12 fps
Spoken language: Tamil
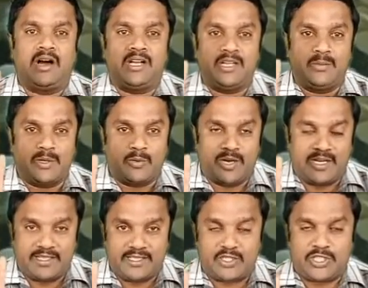ஆண்டவர்
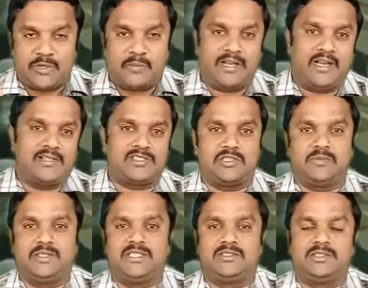உங்களை நிச்சயமாய்
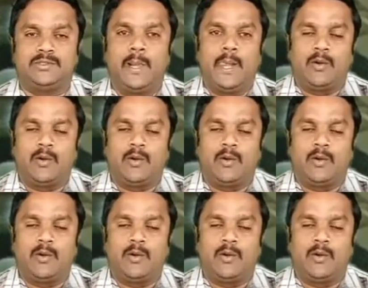ஆசிர்வதித்து